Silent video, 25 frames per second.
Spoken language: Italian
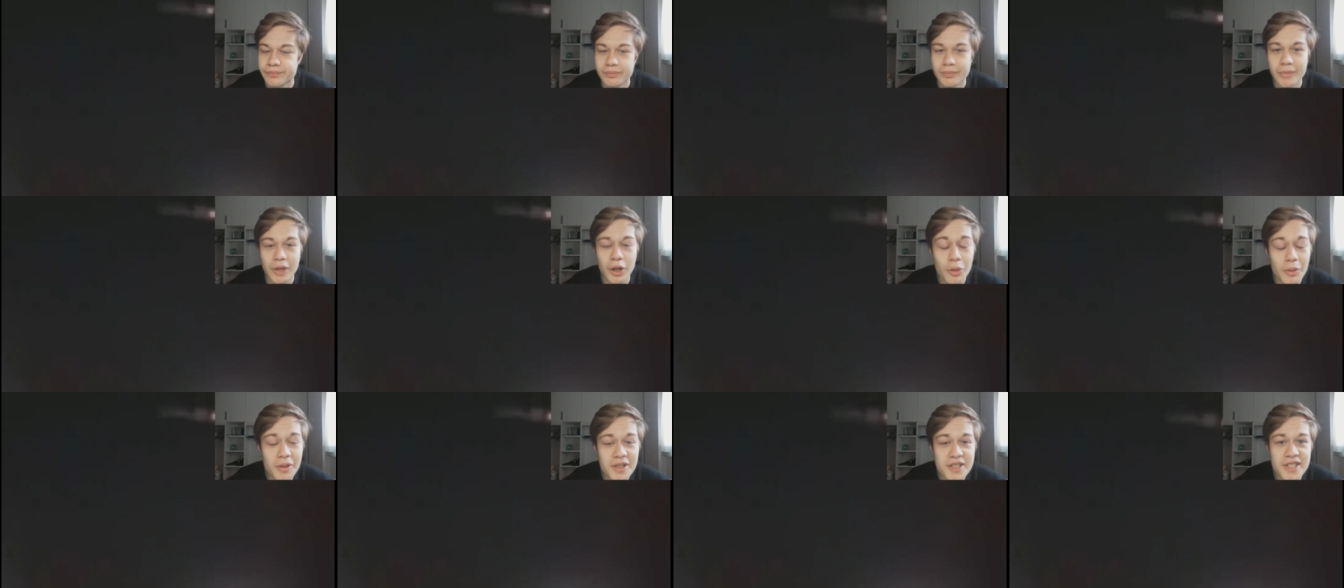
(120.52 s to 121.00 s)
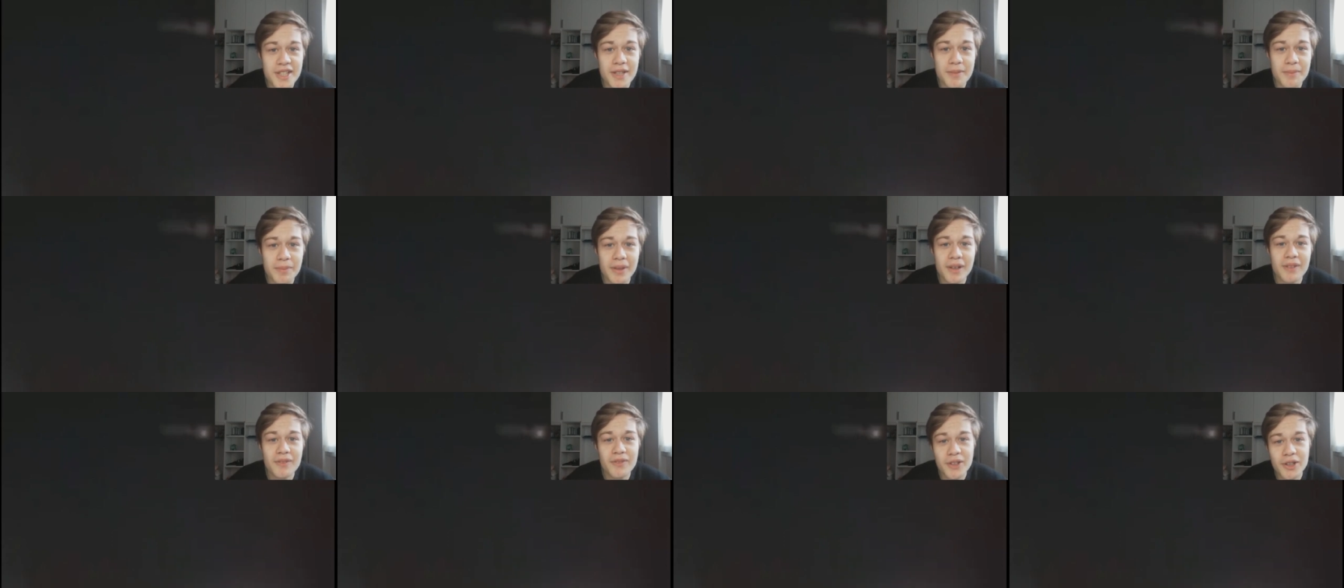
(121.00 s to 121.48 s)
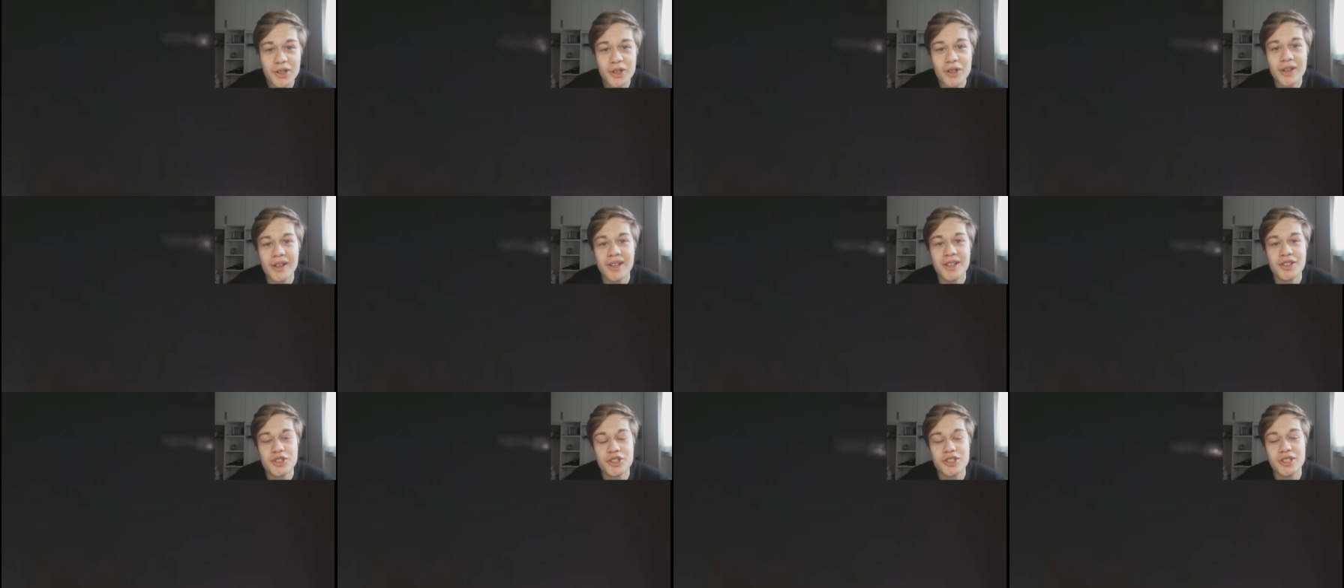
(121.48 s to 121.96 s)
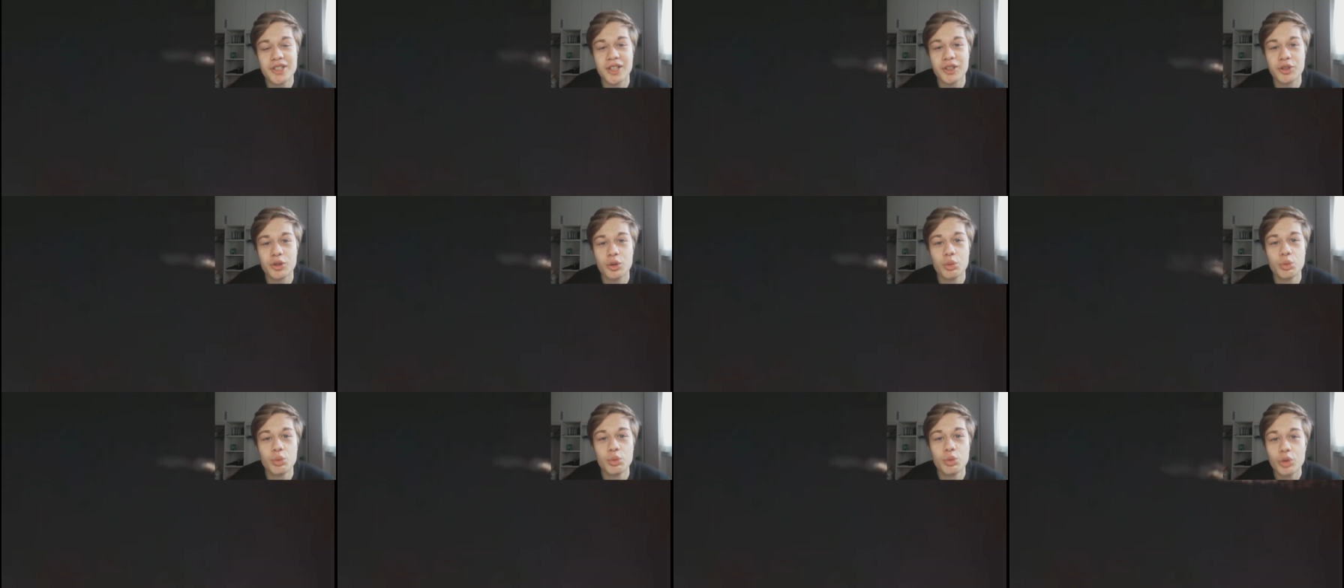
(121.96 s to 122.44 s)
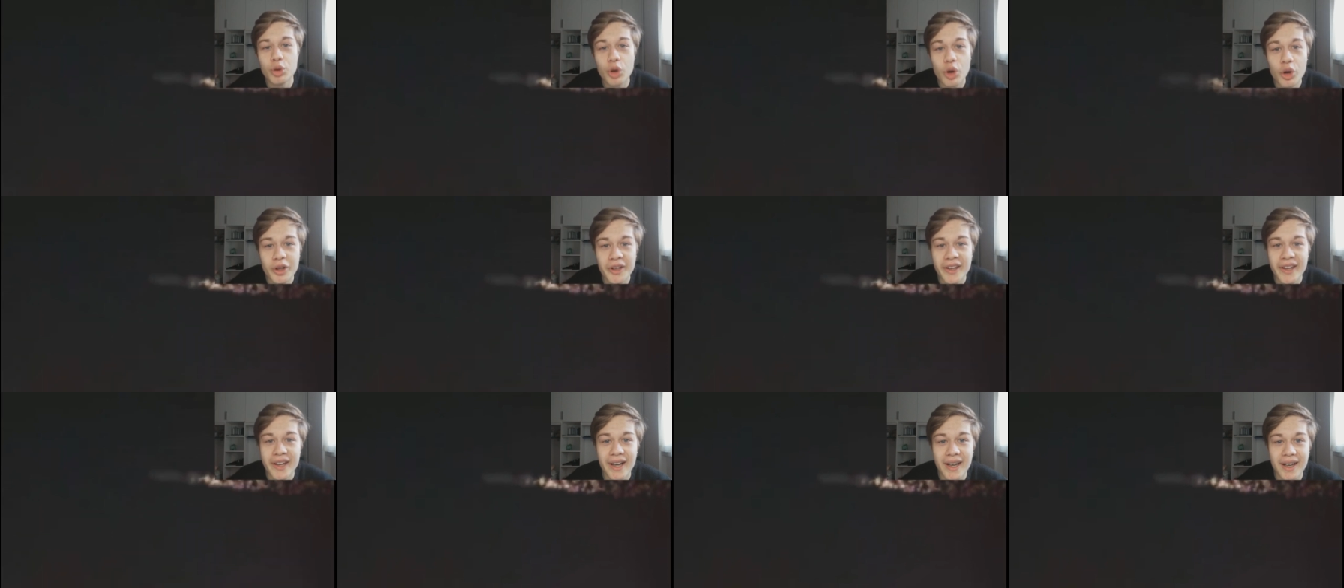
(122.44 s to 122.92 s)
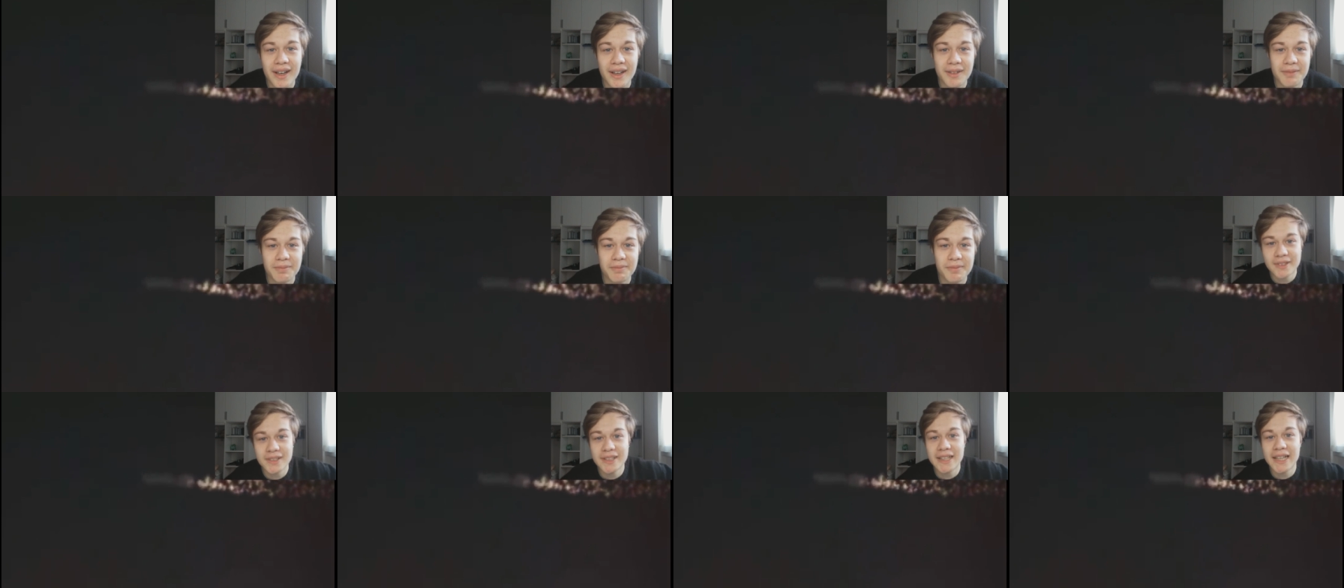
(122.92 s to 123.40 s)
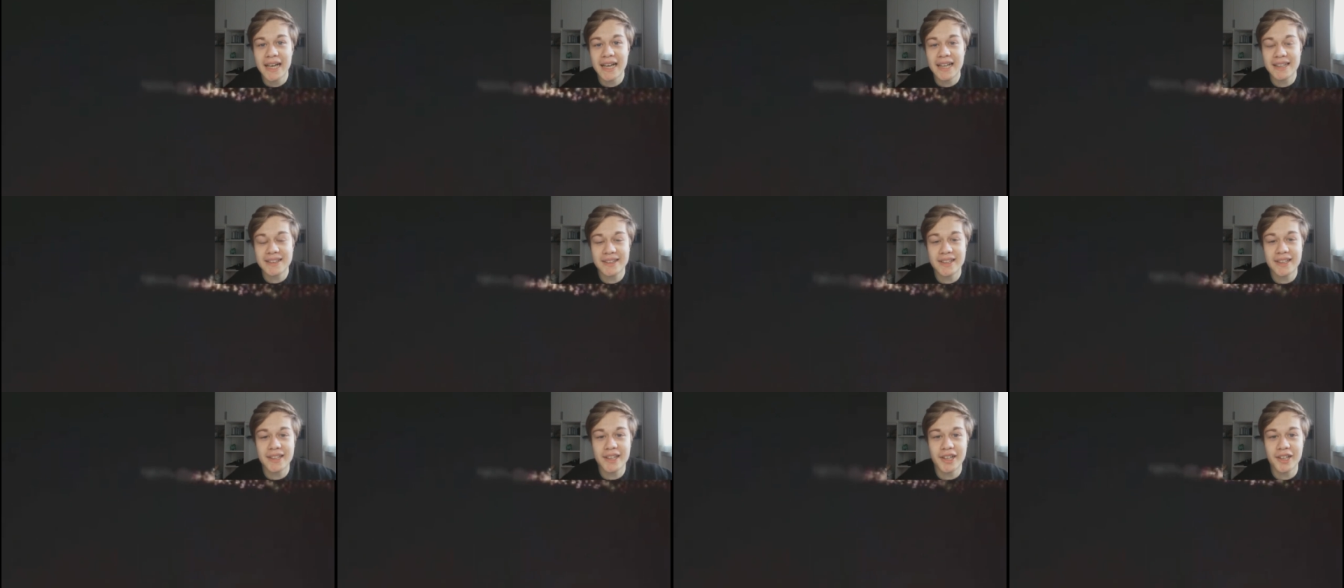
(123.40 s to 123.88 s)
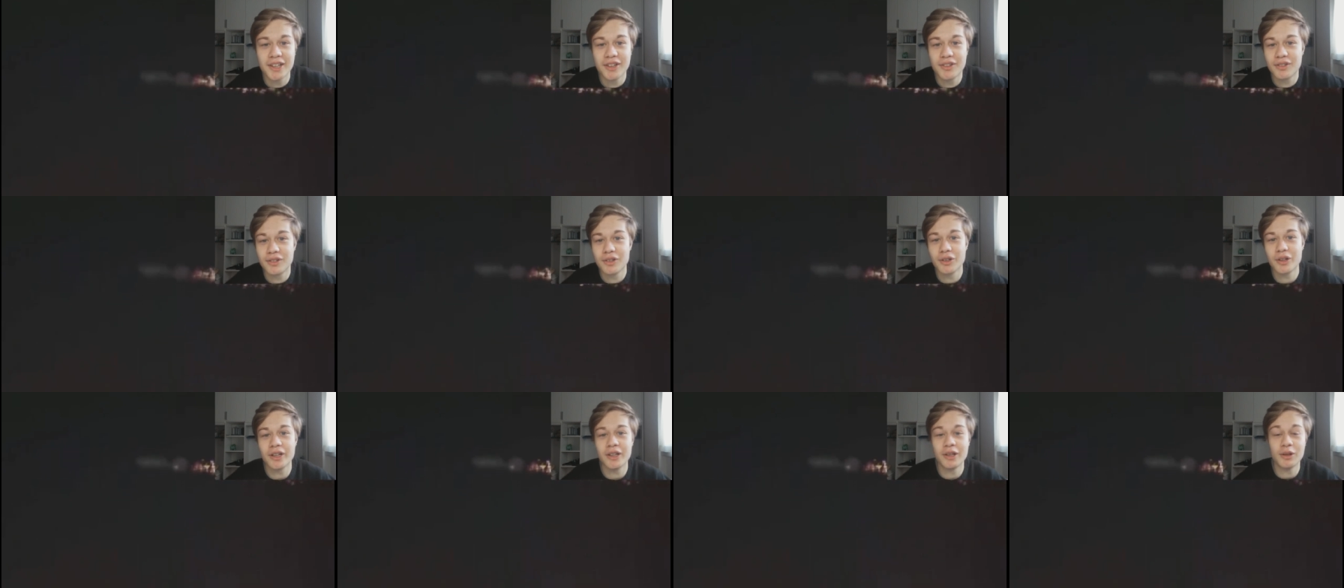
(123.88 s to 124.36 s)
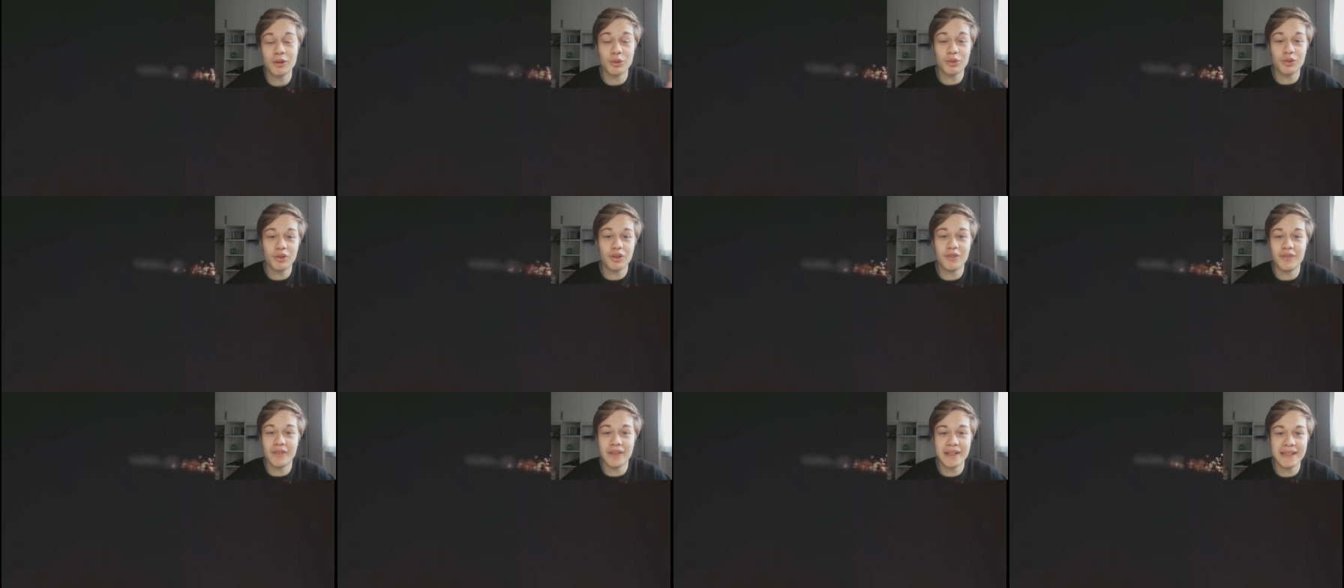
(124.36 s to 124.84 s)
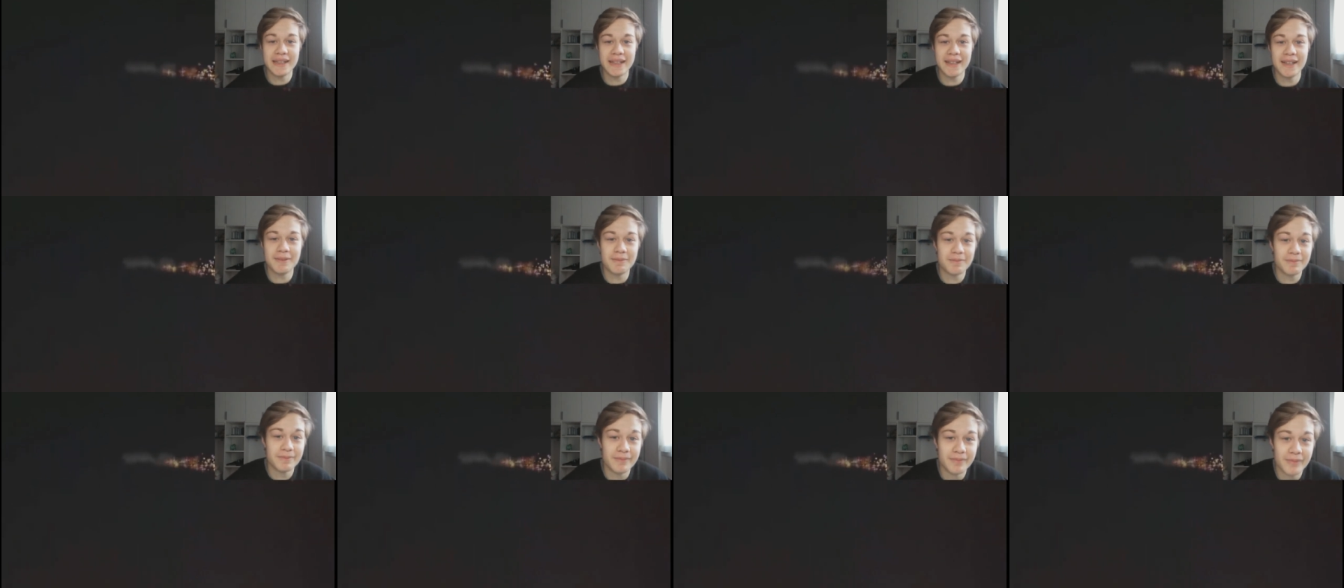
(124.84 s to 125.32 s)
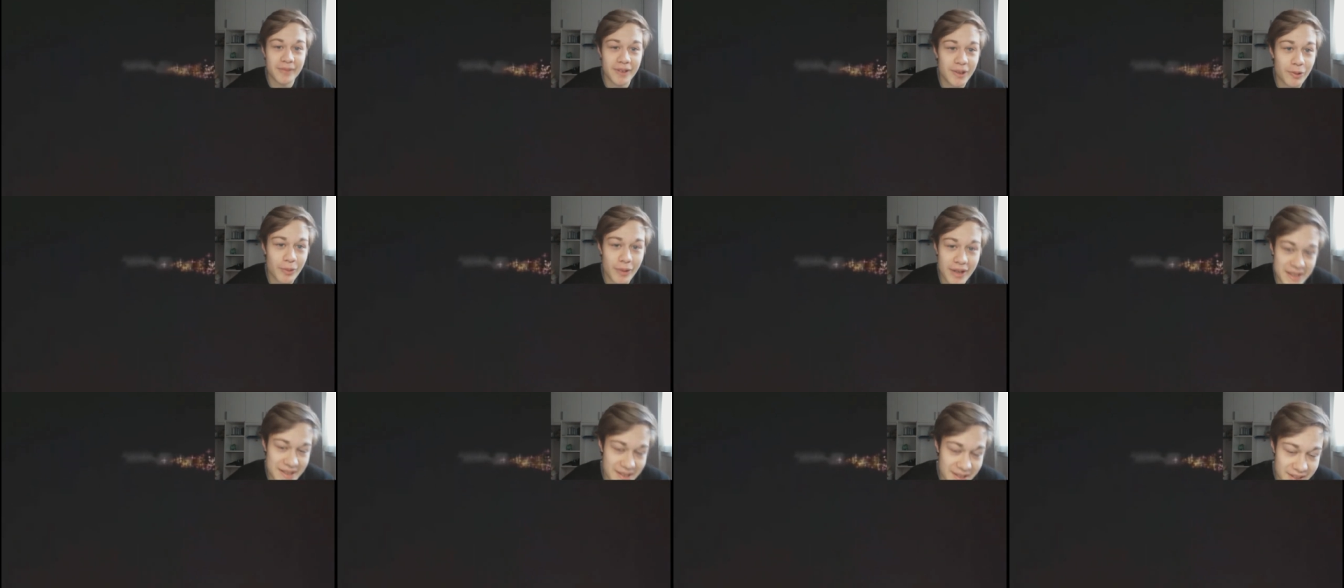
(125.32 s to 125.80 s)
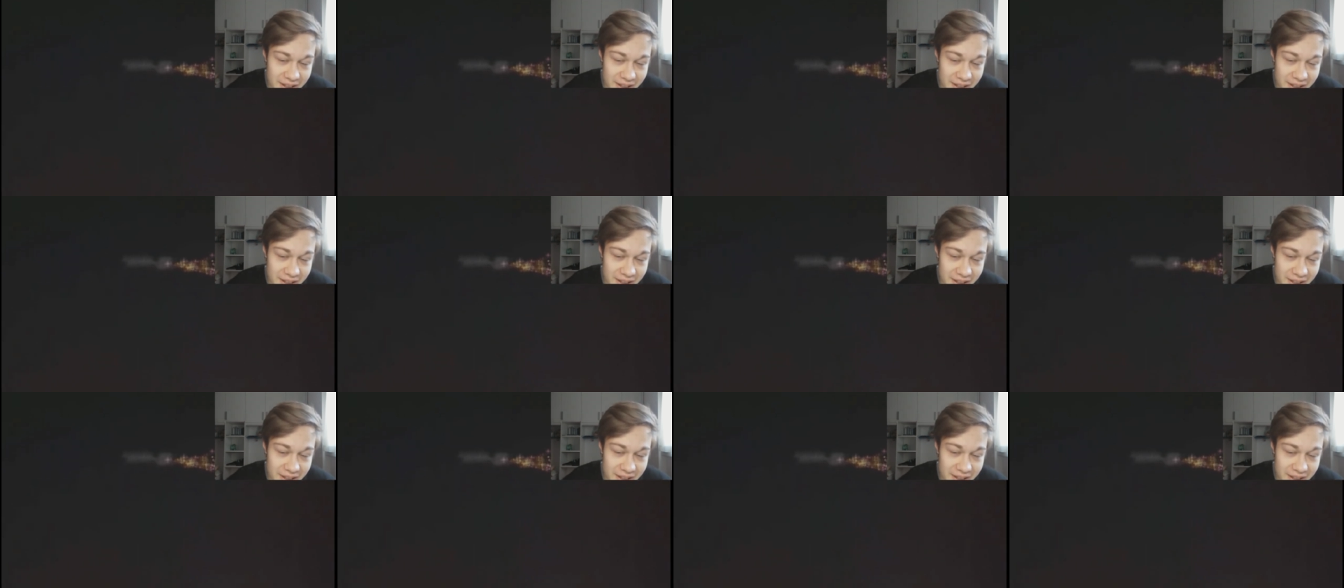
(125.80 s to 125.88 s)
Ma come sempre il video è registrato con un Nokia dell'anticristo e non si vede quasi